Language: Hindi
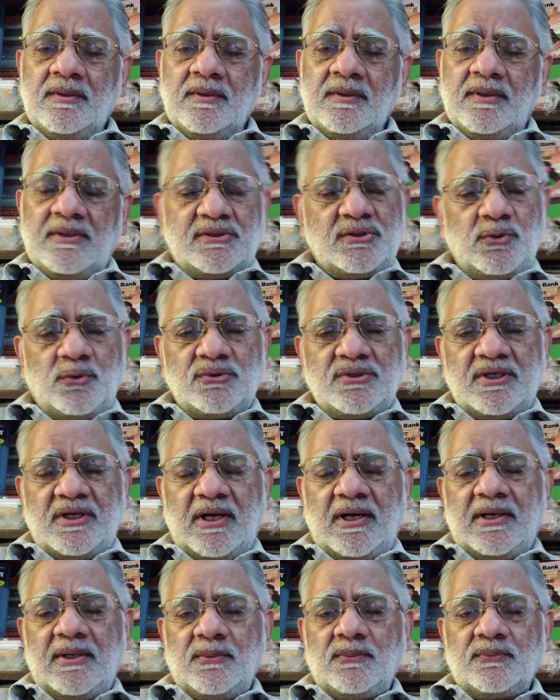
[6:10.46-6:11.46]
किसी को
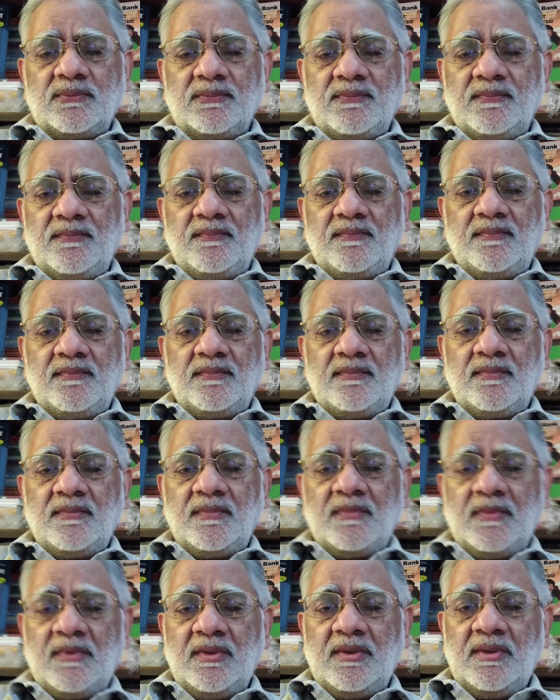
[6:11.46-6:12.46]
सिखा रहा
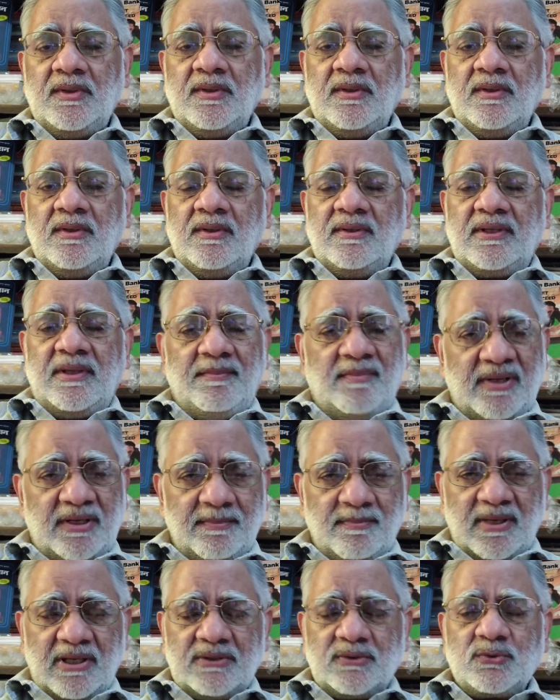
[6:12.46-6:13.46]
हूं क्या मेरी
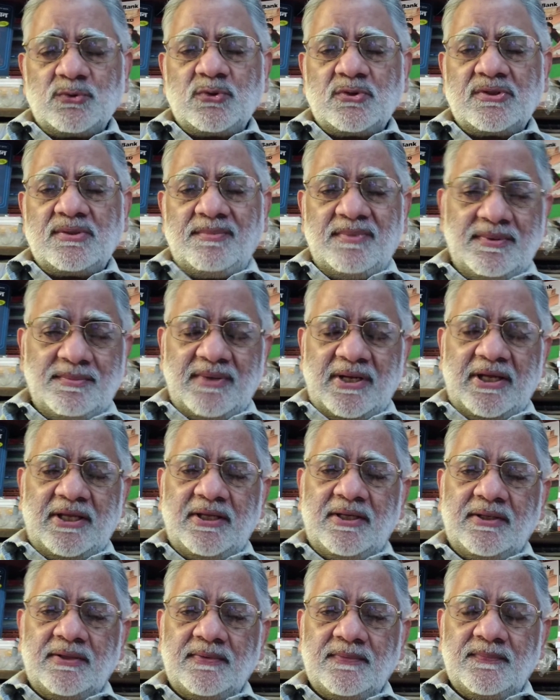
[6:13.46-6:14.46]
बात उसको समझ में
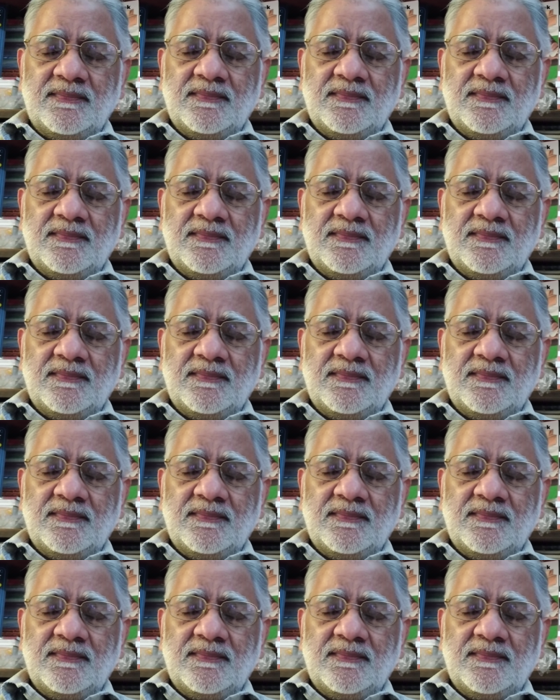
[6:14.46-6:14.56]
आएगी